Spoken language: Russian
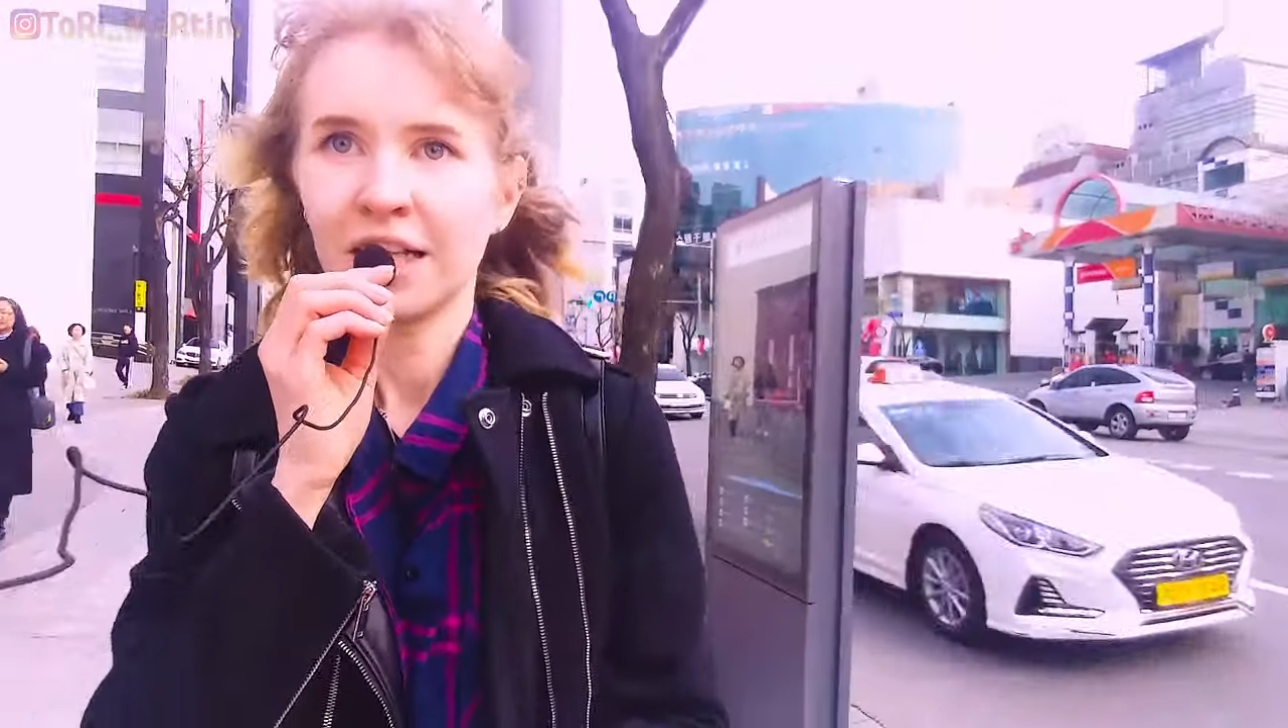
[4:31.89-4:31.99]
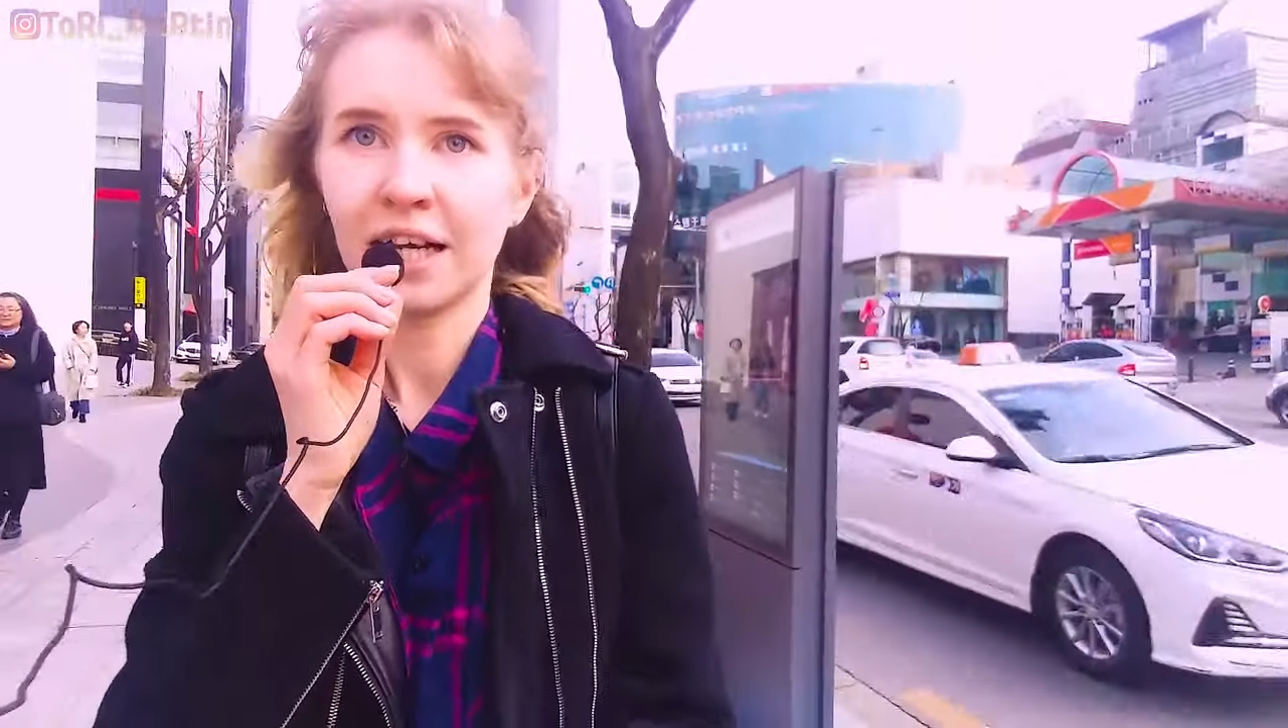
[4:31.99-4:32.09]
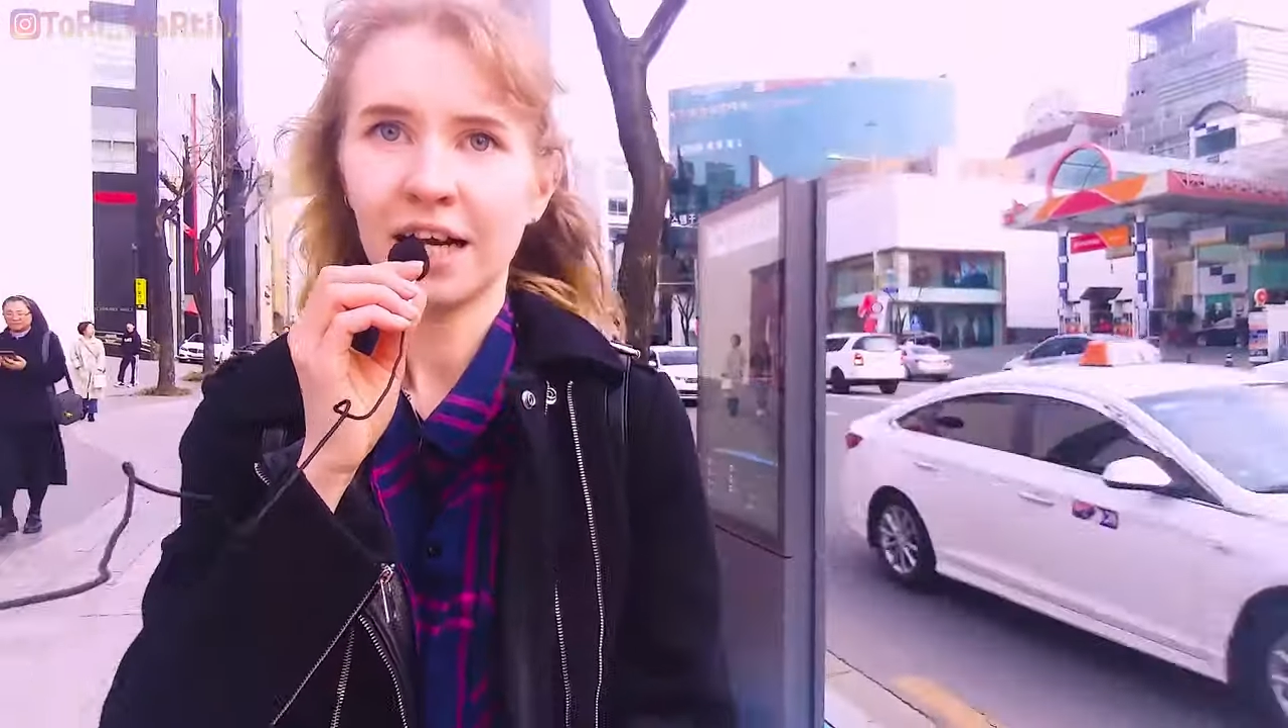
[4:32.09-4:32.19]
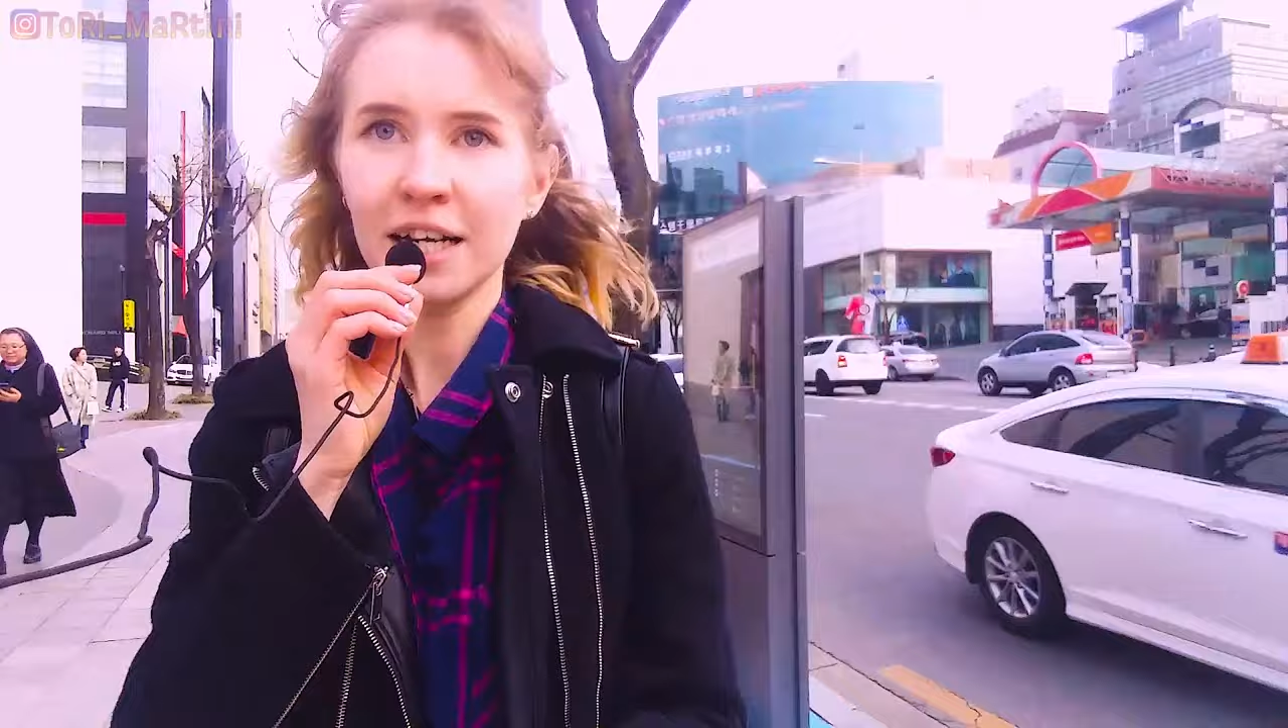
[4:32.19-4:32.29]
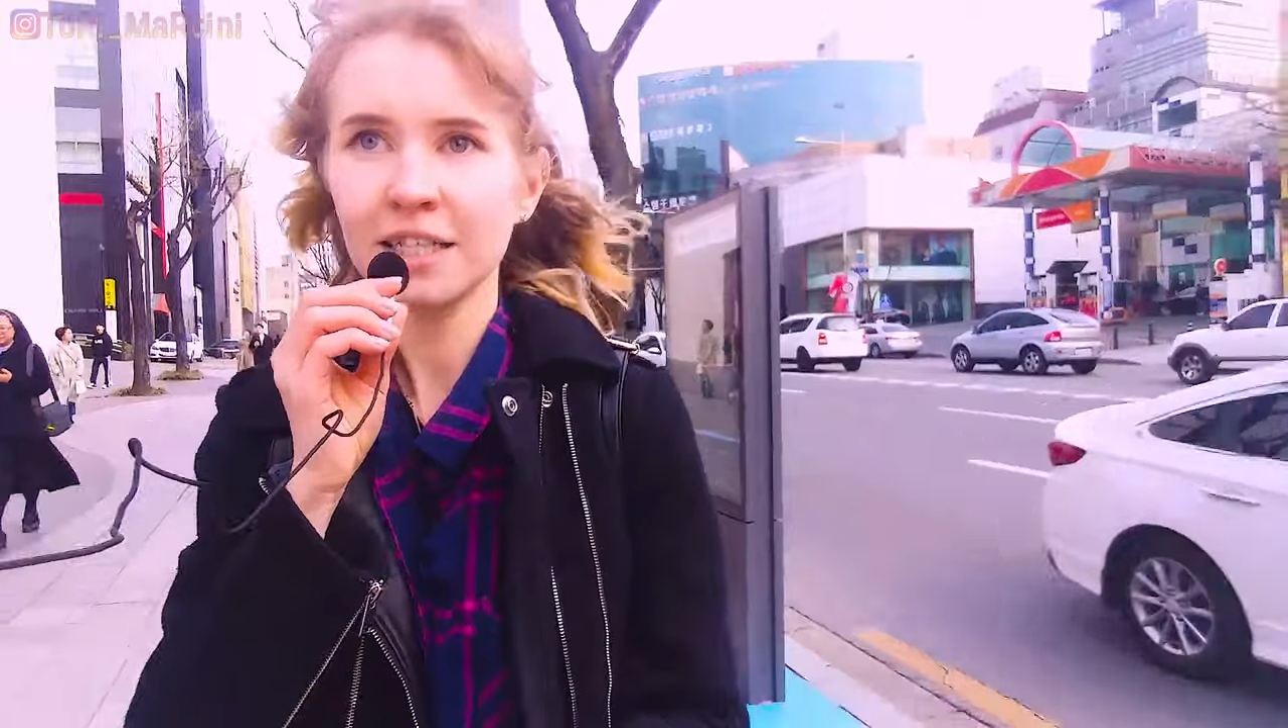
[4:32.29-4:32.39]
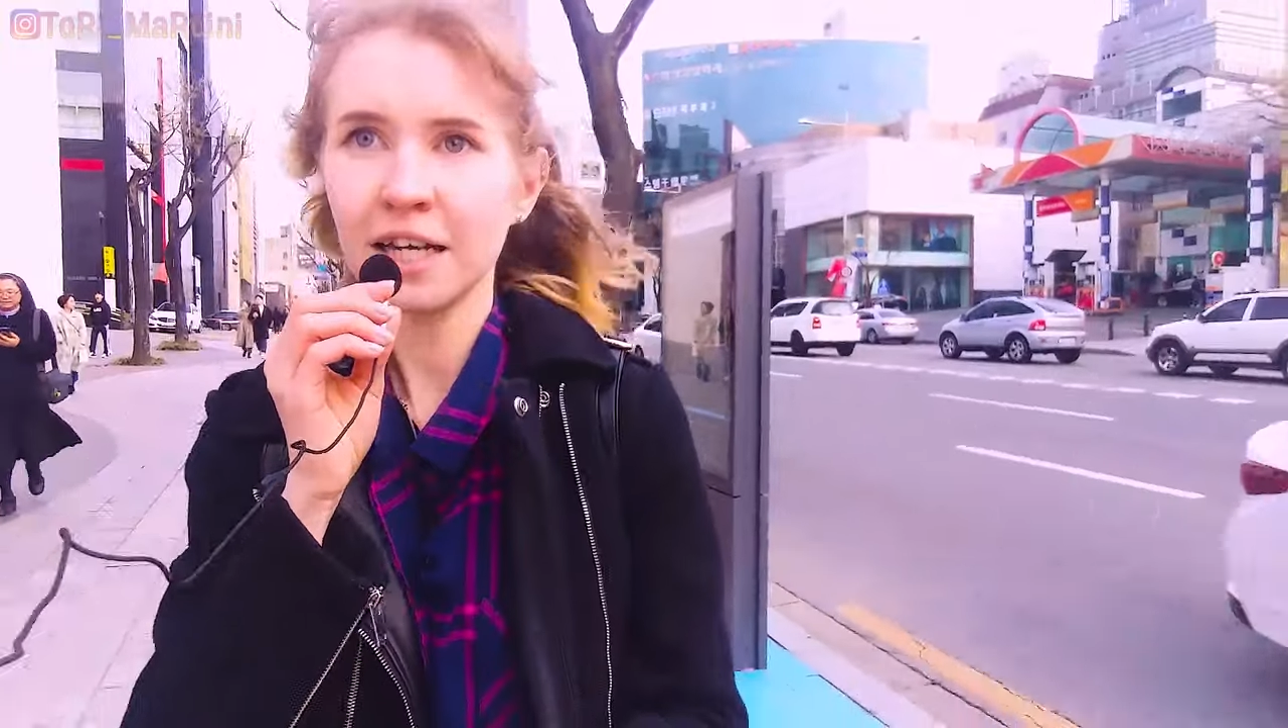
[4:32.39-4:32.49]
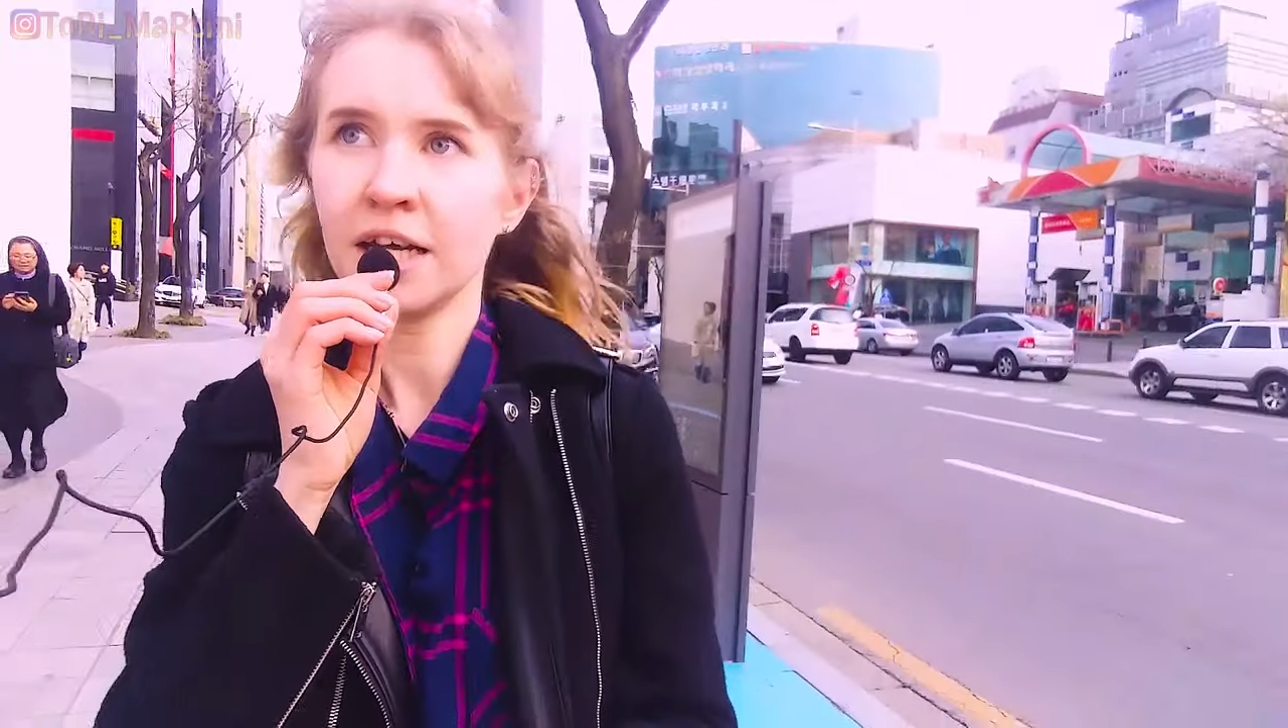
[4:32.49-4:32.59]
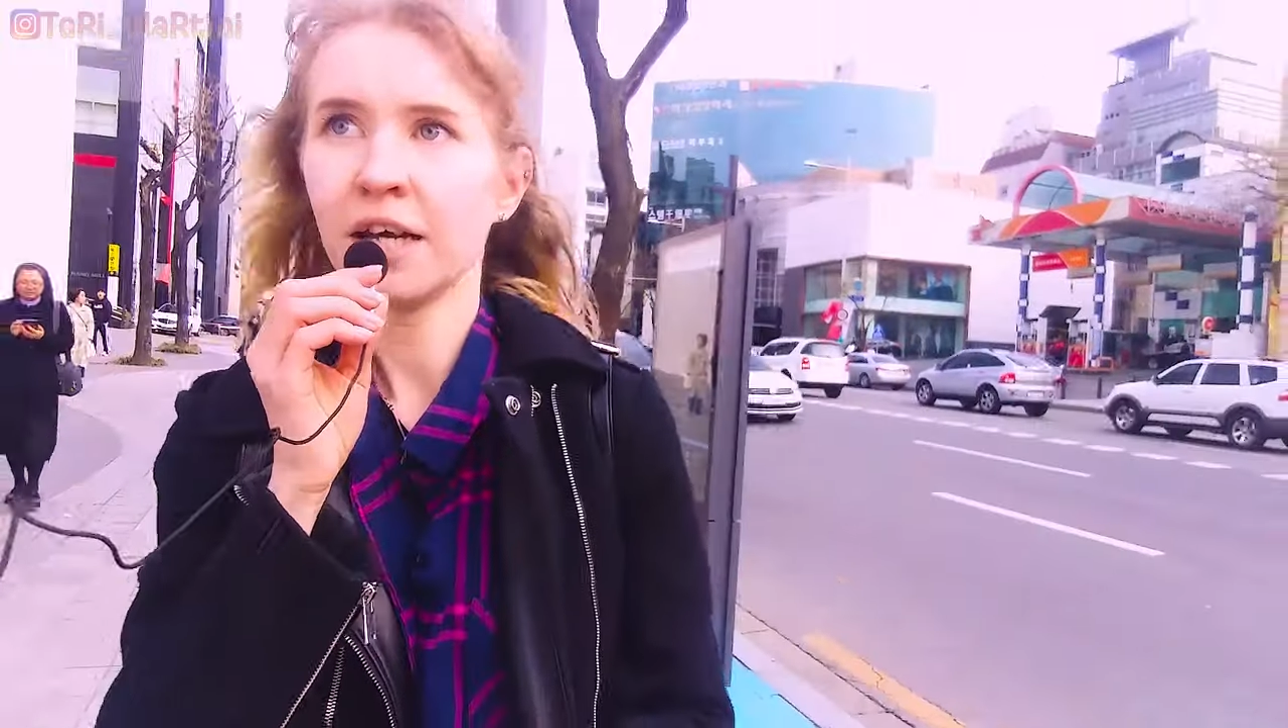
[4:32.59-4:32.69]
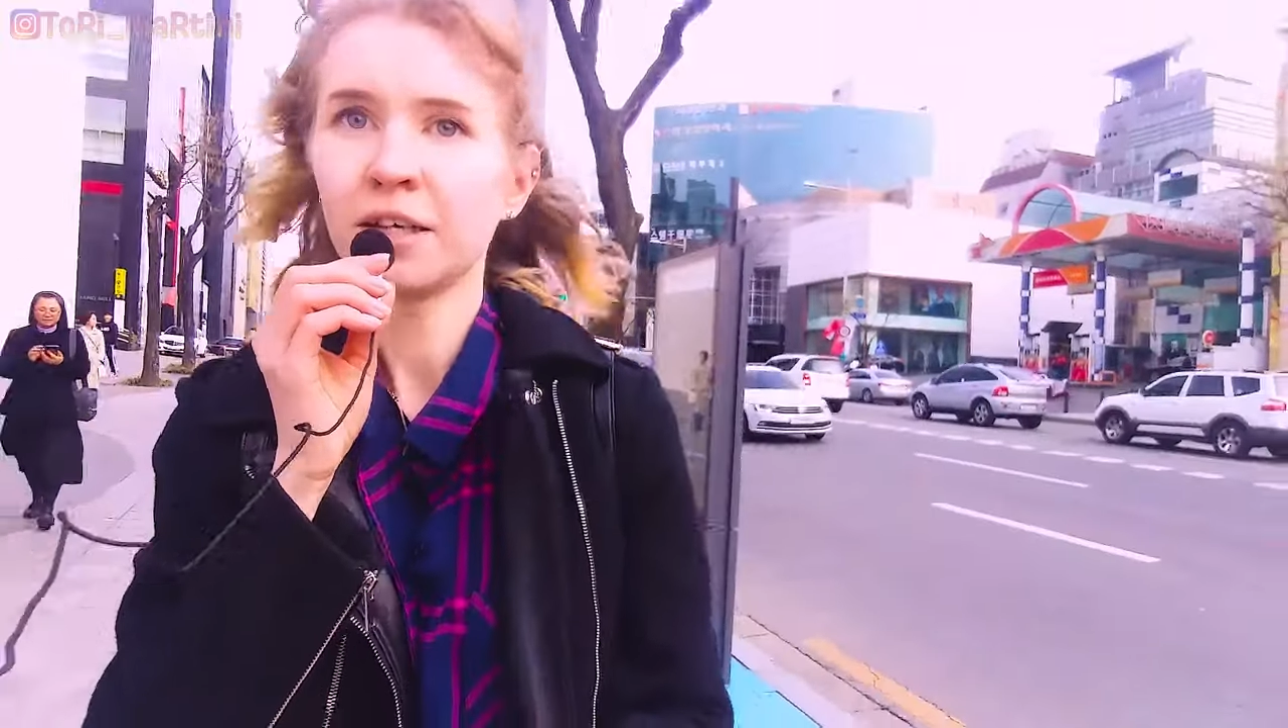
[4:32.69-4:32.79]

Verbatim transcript: на карте.